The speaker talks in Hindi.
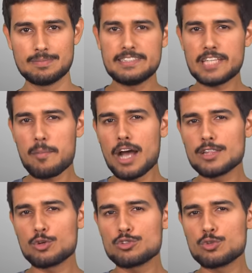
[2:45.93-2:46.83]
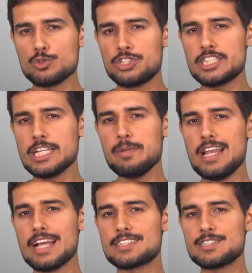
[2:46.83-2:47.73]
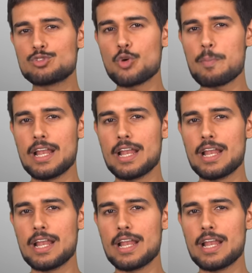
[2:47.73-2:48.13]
इसके बाद दोस्तों जितनी भी इलेक्शन हुई